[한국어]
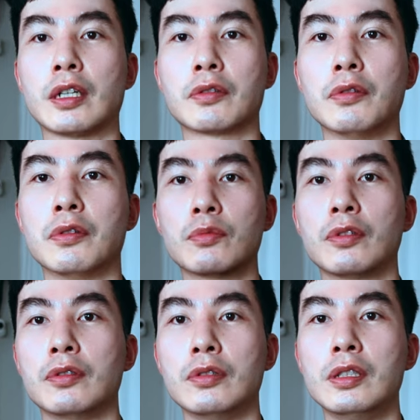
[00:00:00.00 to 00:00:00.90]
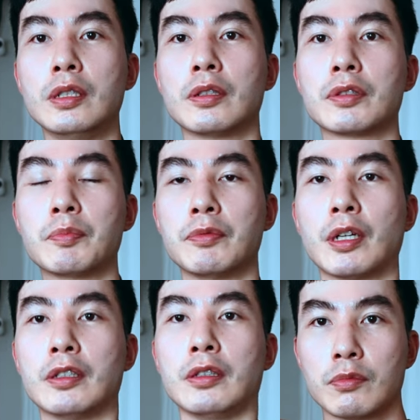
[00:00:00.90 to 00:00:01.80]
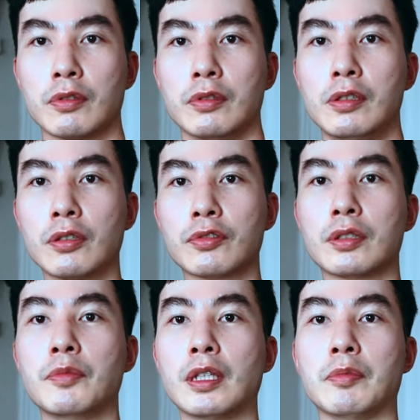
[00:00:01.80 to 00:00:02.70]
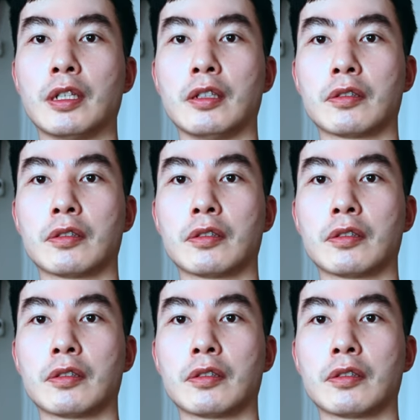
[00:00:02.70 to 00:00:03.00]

있고 좀 더 늘리고 싶으면은 좀 더 늘려주시면 됩니다.